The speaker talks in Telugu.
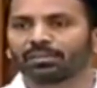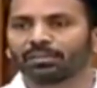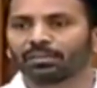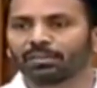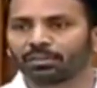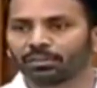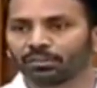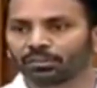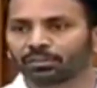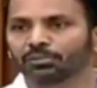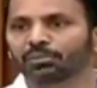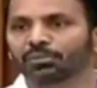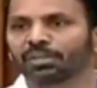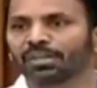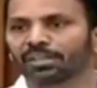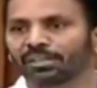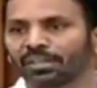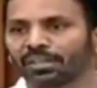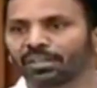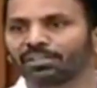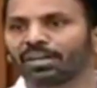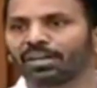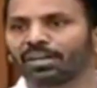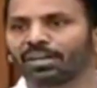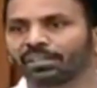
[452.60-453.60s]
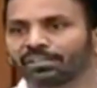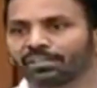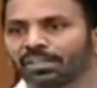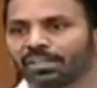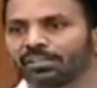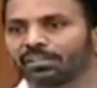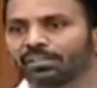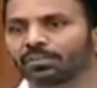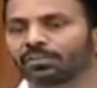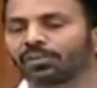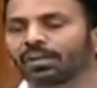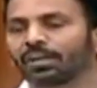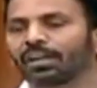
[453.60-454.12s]
ఈరోజు మెడికల్ కాలేజ్ని
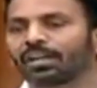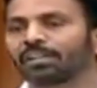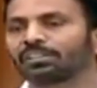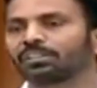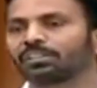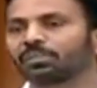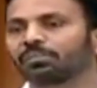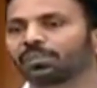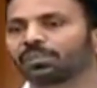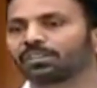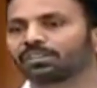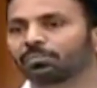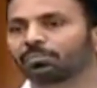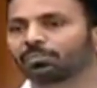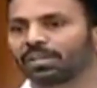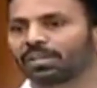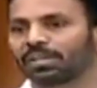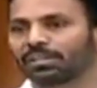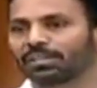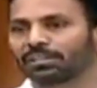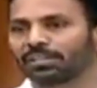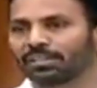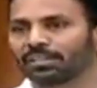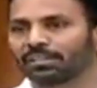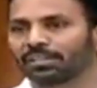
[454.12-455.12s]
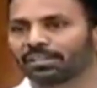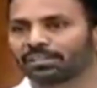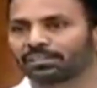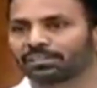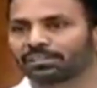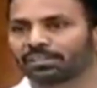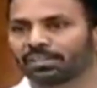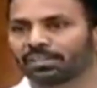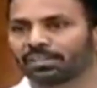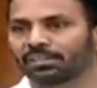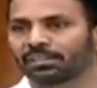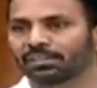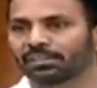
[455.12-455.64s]
అడ్డుకోవాలని చెప్పేసి ప్రయత్నాలు
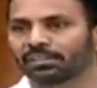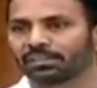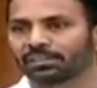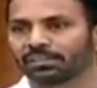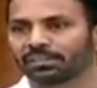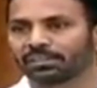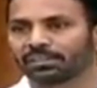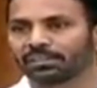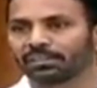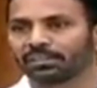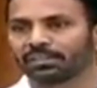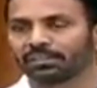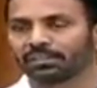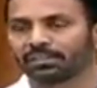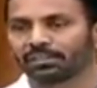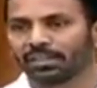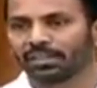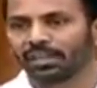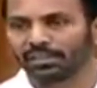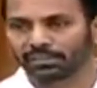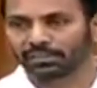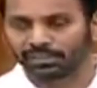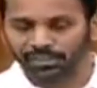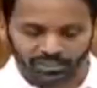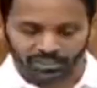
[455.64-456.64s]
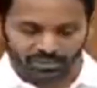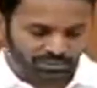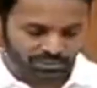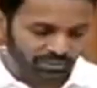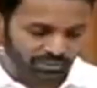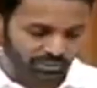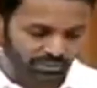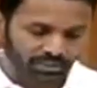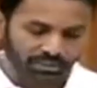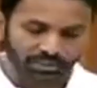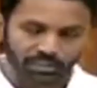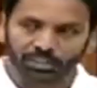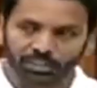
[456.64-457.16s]
చేస్తున్నారు అధ్యక్ష అయితే
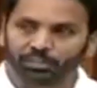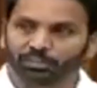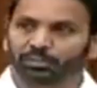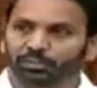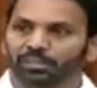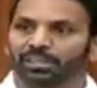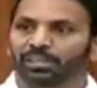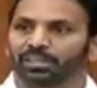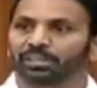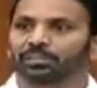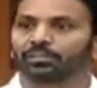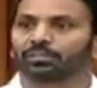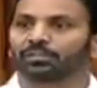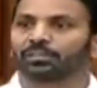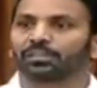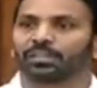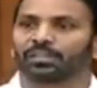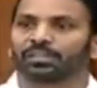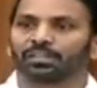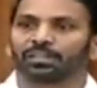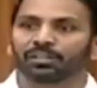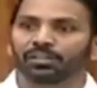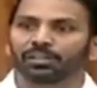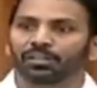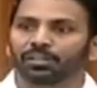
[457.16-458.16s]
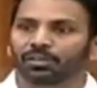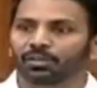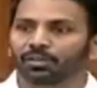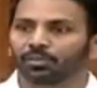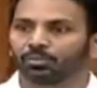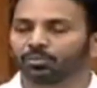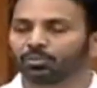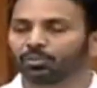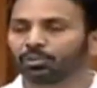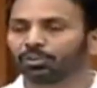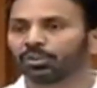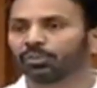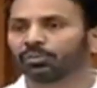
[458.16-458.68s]
ఆ దేవుని దయతోటి
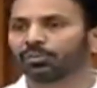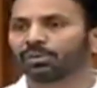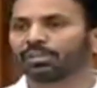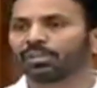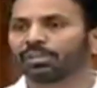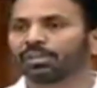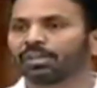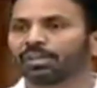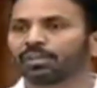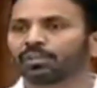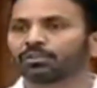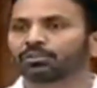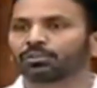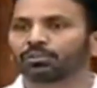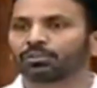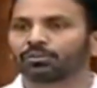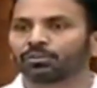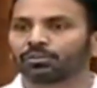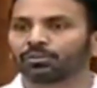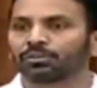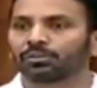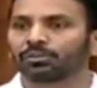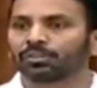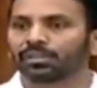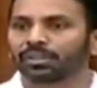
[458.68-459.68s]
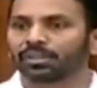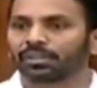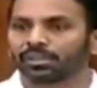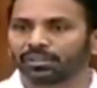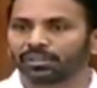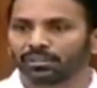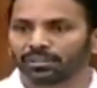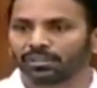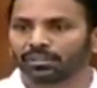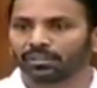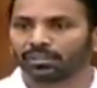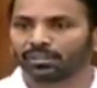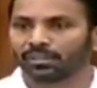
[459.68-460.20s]
ముఖ్యమంత్రి గారి చొరవతోటి
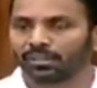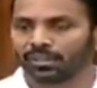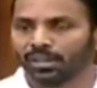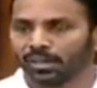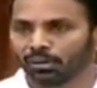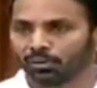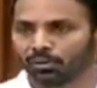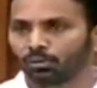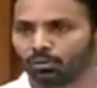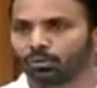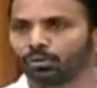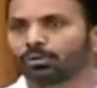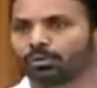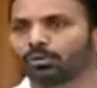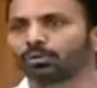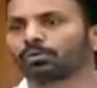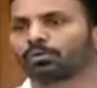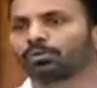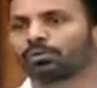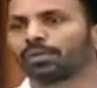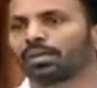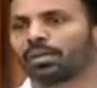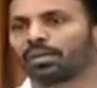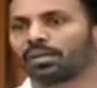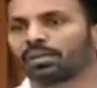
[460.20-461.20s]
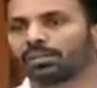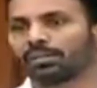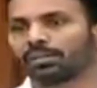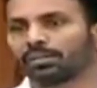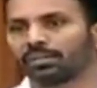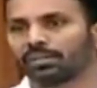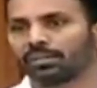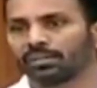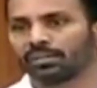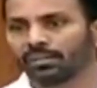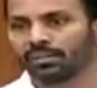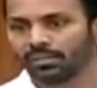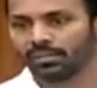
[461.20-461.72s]
ఆ కోర్టులో కూడా
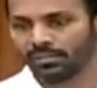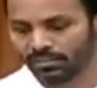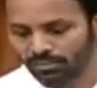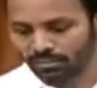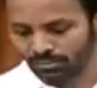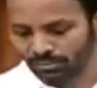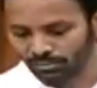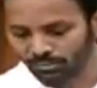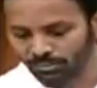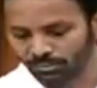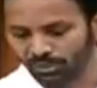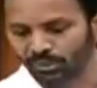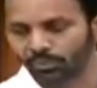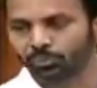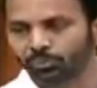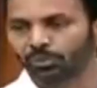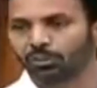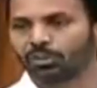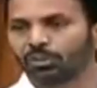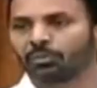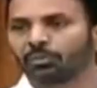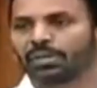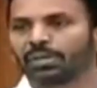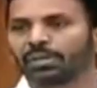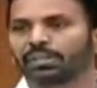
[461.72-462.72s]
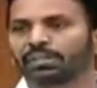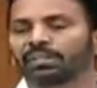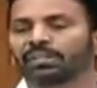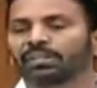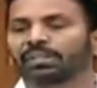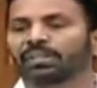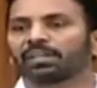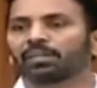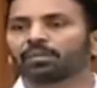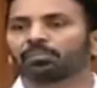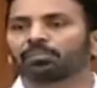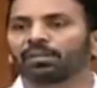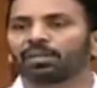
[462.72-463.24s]
మీరు మొదలు
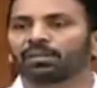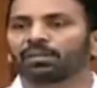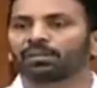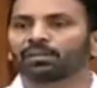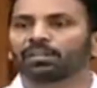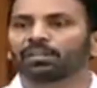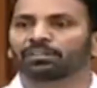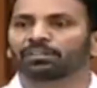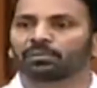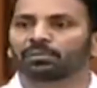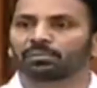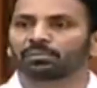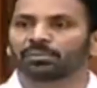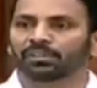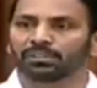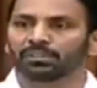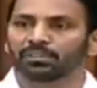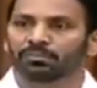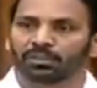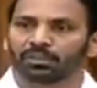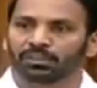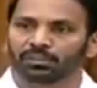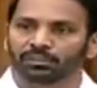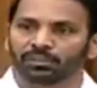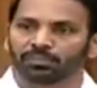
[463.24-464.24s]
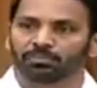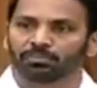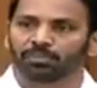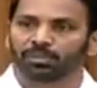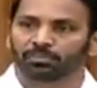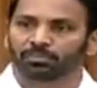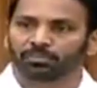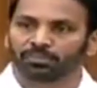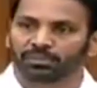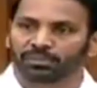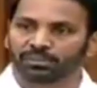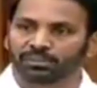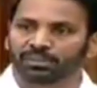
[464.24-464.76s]
పెట్టండి పనులు అని చెప్పేసి వారు చెప్పడం
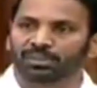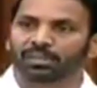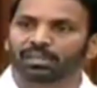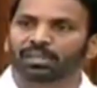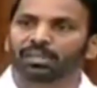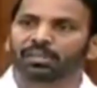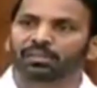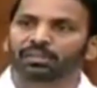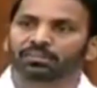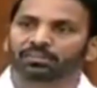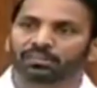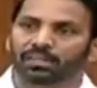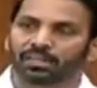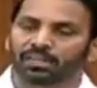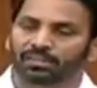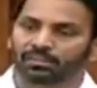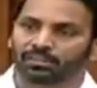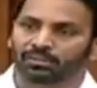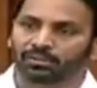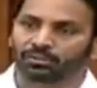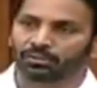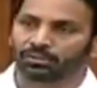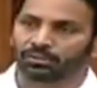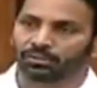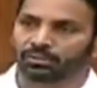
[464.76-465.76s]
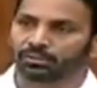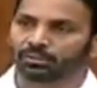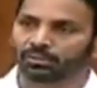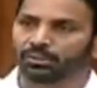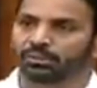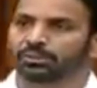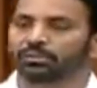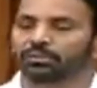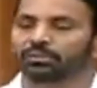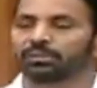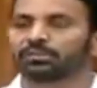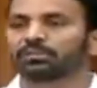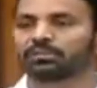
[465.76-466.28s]
నిజంగా చాలా
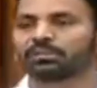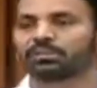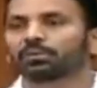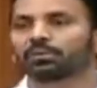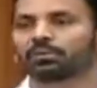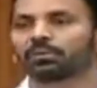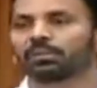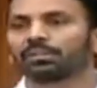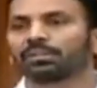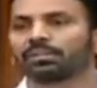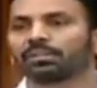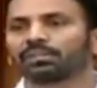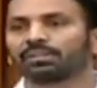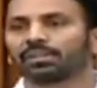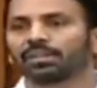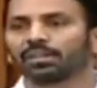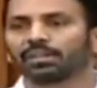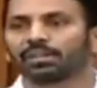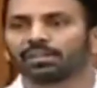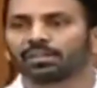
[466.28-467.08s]
సంతోషకరమైన విషయం అధ్యక్ష